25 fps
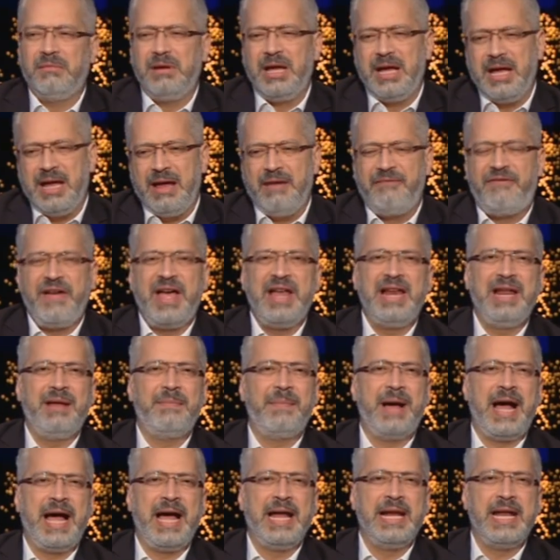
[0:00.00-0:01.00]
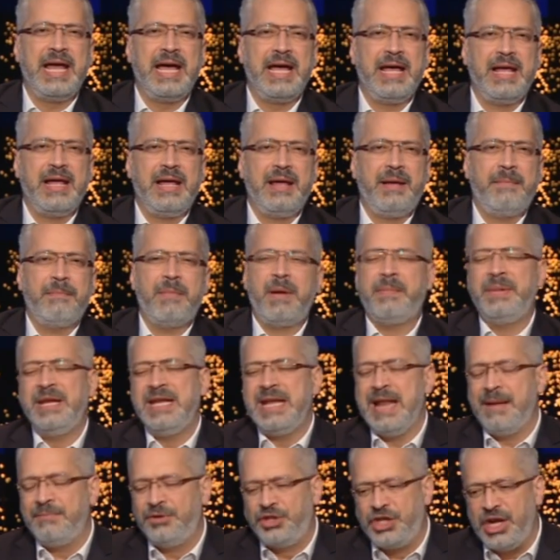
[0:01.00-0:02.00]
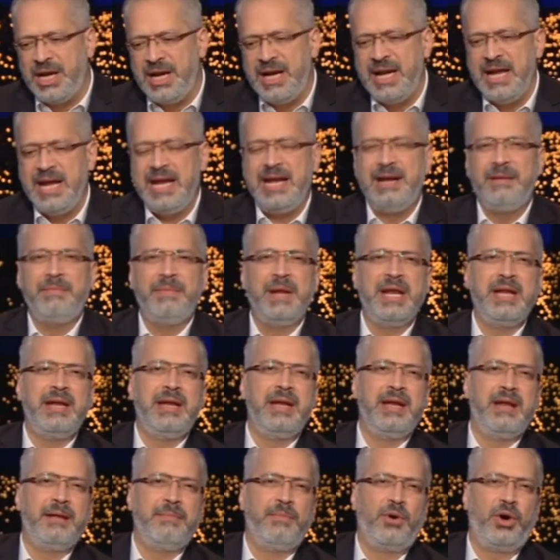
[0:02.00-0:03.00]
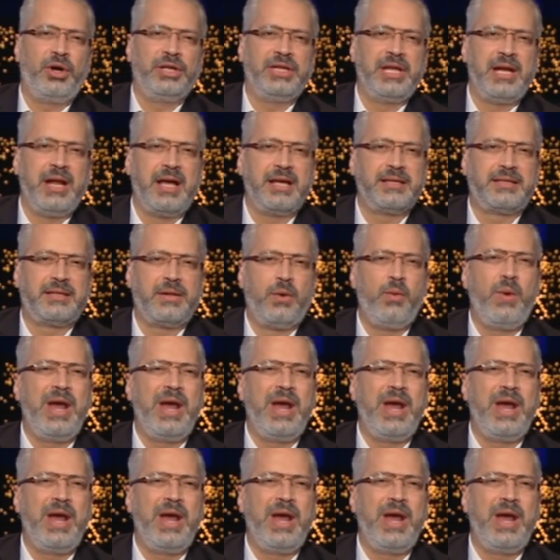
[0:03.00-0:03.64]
آه، فارق معانا ما بننامش الليل من بعد الاسر